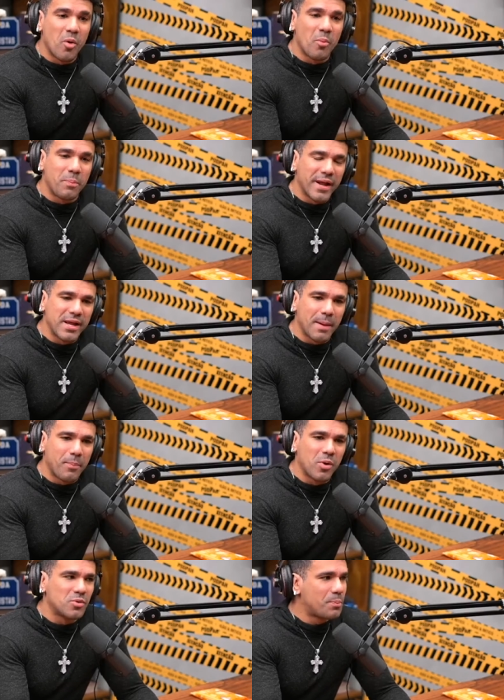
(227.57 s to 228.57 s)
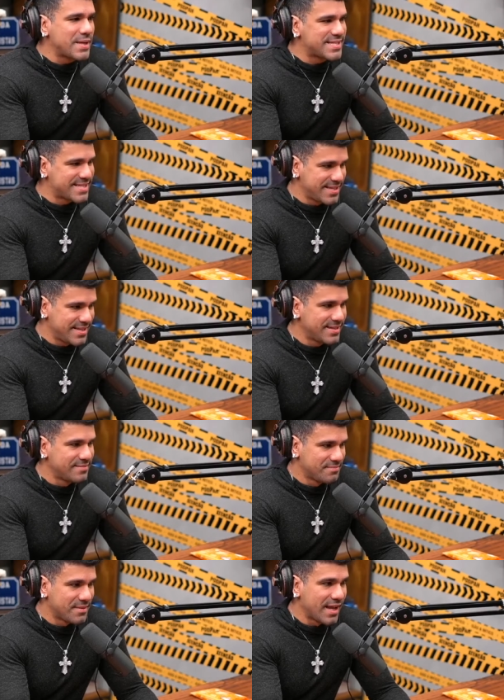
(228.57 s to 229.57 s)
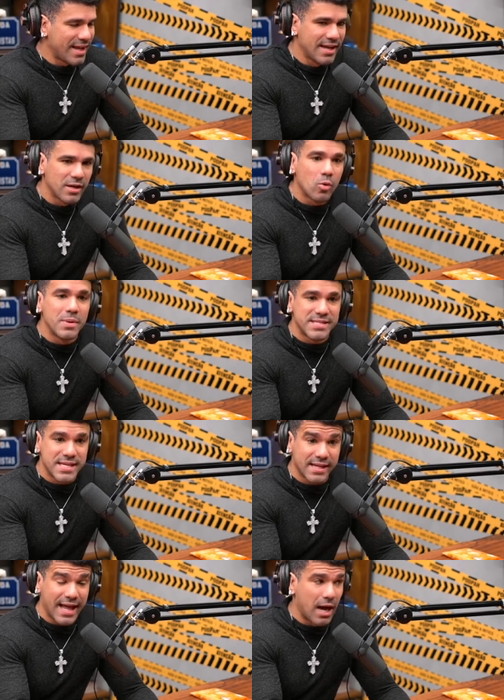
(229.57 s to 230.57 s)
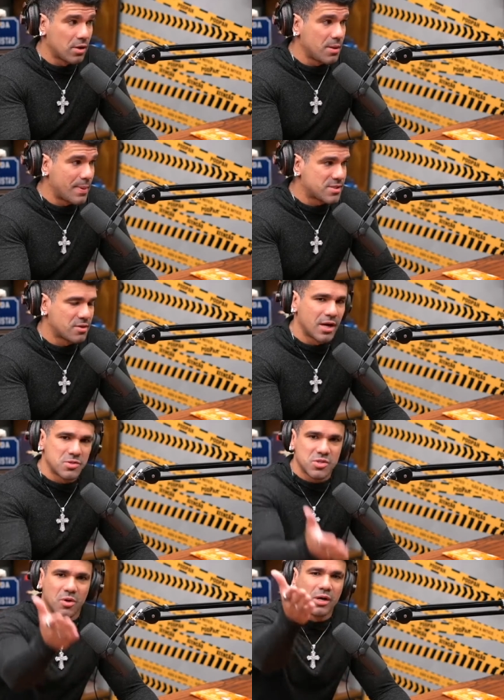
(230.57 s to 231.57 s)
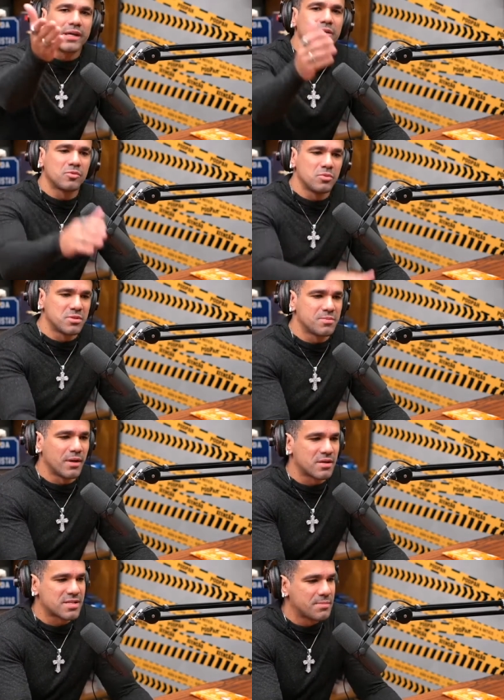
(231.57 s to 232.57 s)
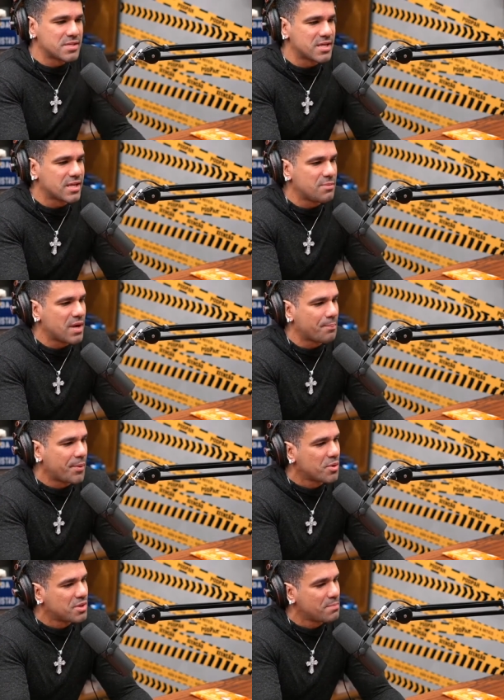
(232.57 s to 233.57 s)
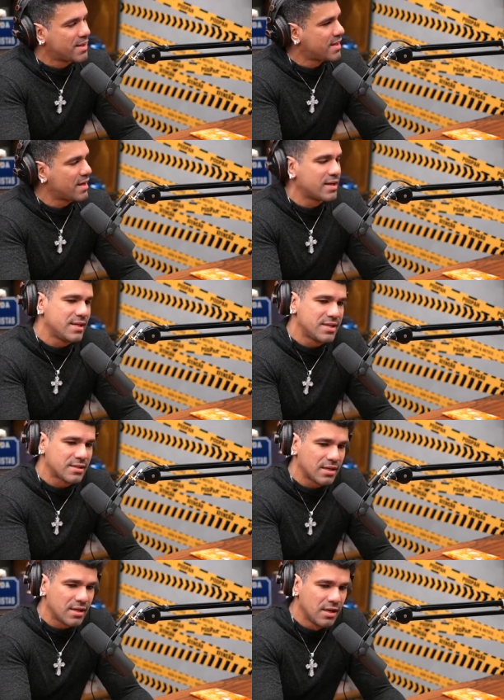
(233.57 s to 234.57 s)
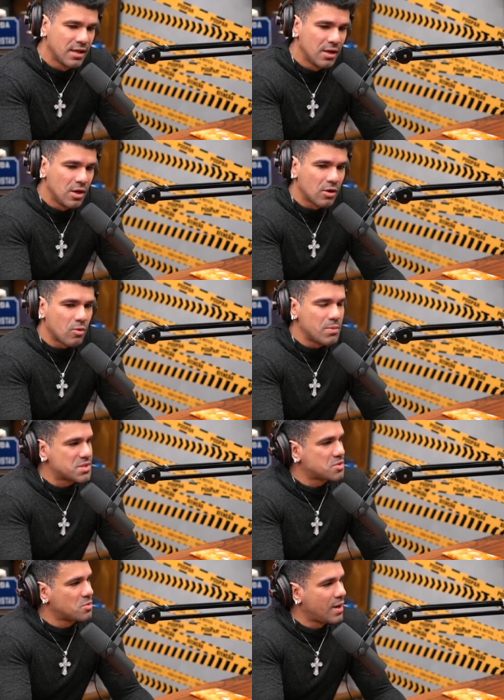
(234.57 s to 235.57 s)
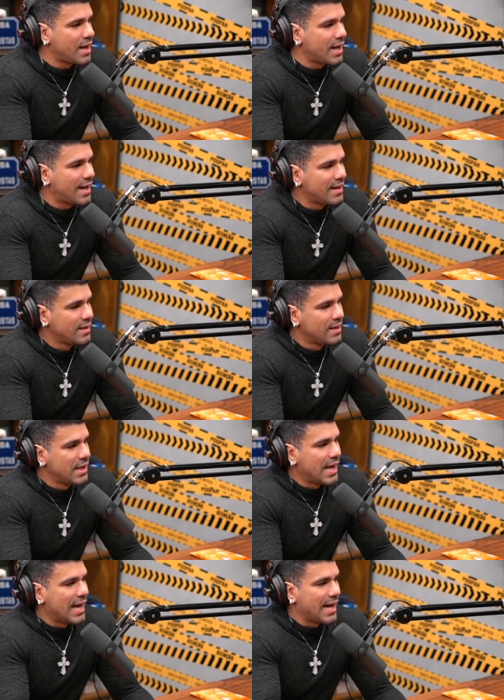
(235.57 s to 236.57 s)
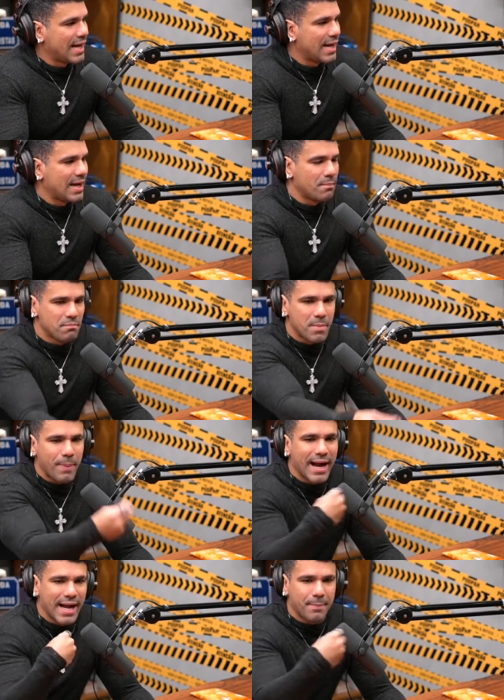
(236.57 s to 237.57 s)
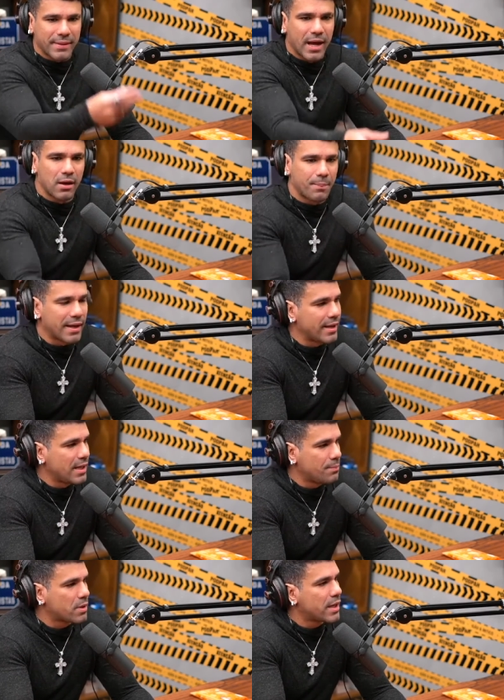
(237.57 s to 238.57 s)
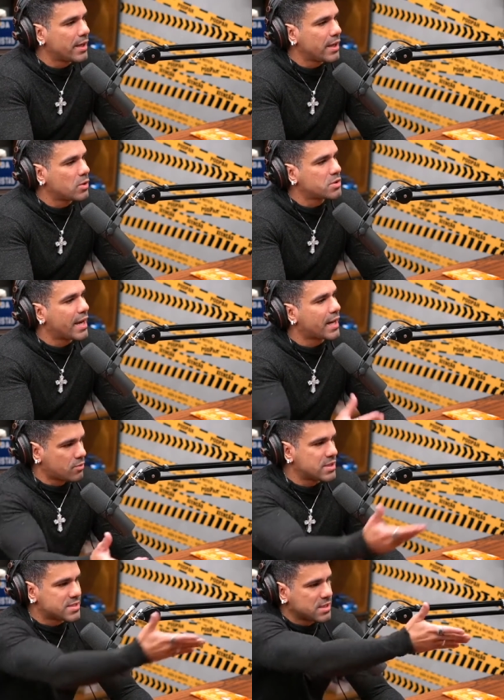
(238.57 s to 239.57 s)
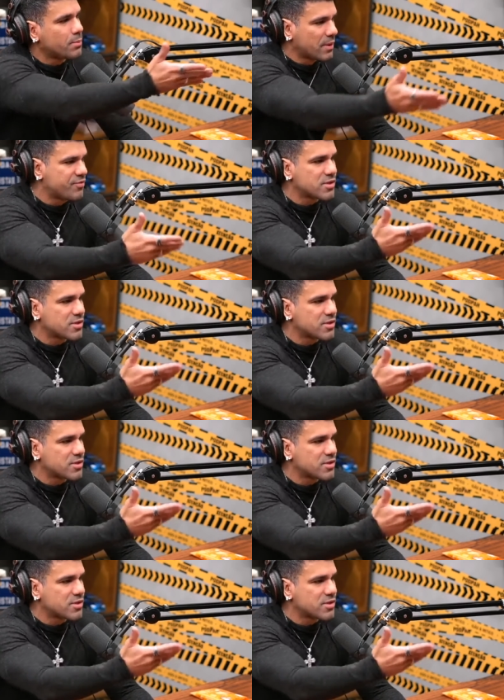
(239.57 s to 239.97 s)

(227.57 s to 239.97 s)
Comprei a porra do PC, né? Comecei a dar aula de personal soli, um dos meus melhores amigos aí que me apoiou demais na carreira de stream. Começou a, a me pagar para dar aula para ele, porque eu já era conhecido